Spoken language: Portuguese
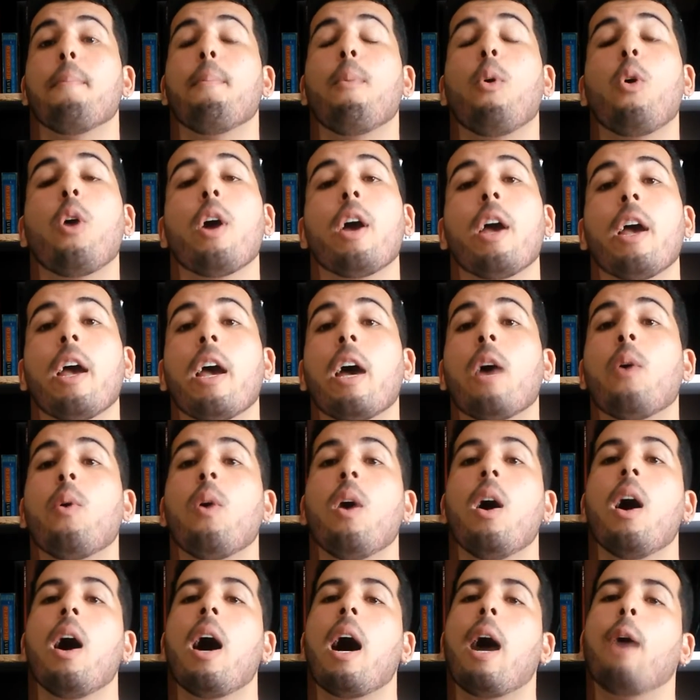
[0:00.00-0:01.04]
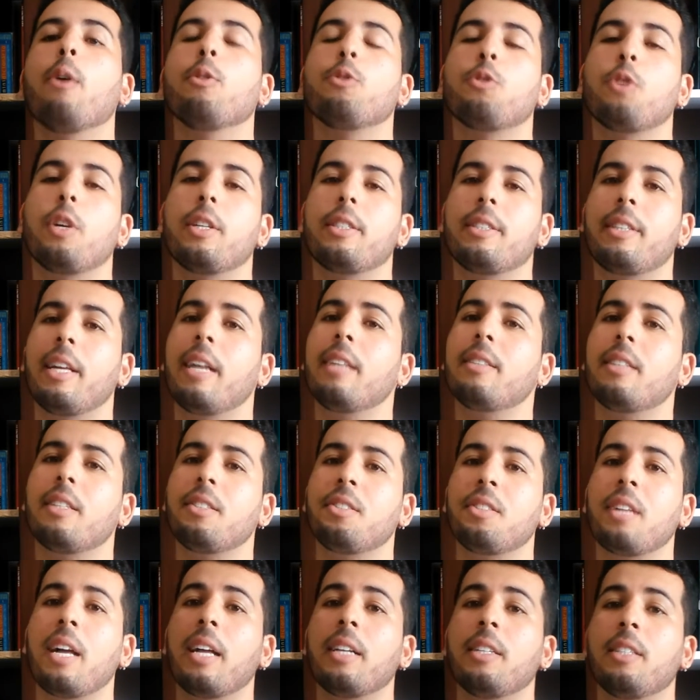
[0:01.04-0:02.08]
Morreu aos
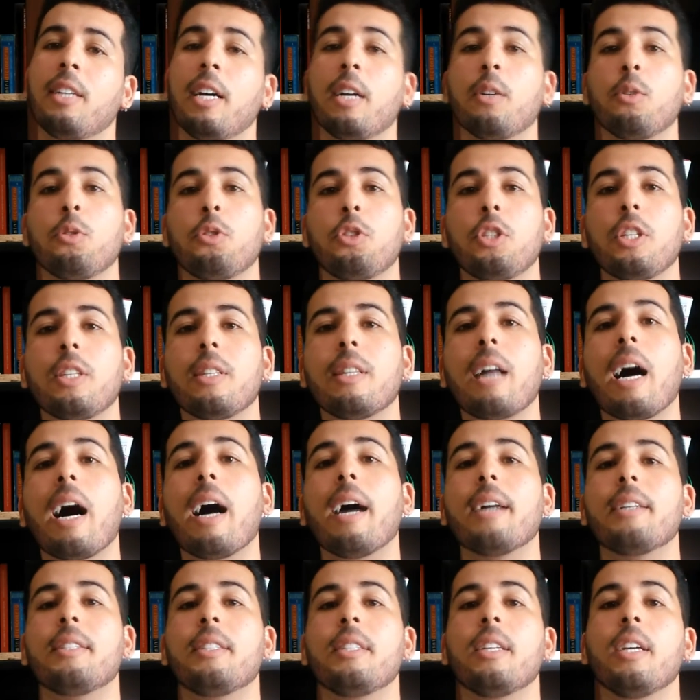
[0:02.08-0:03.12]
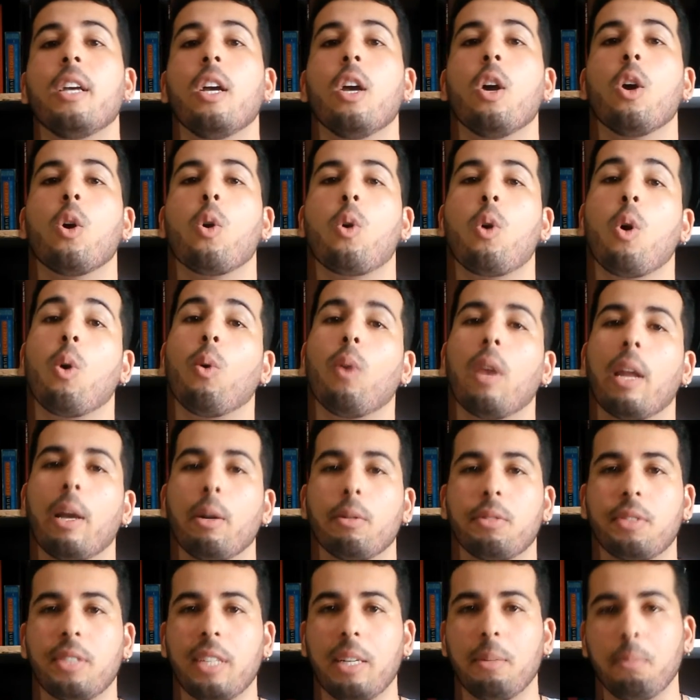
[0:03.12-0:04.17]
87 anos de idade com
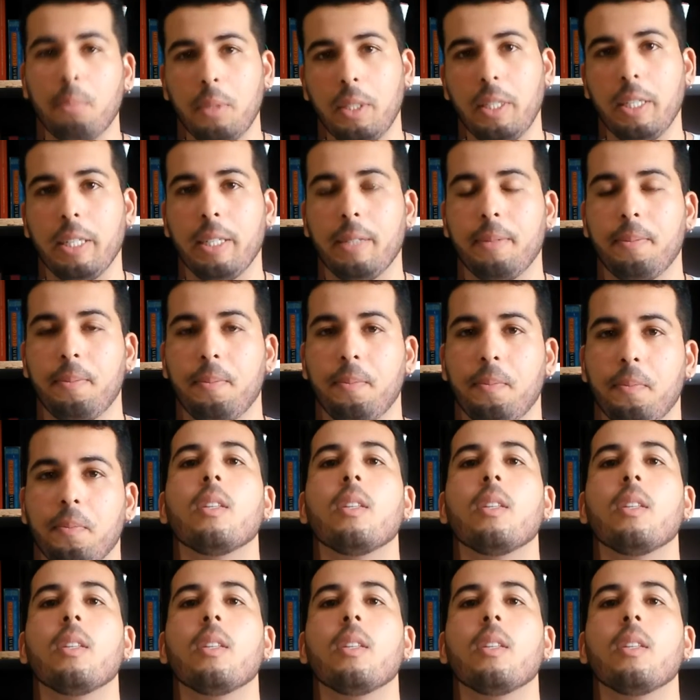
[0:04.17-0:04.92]
leucemia.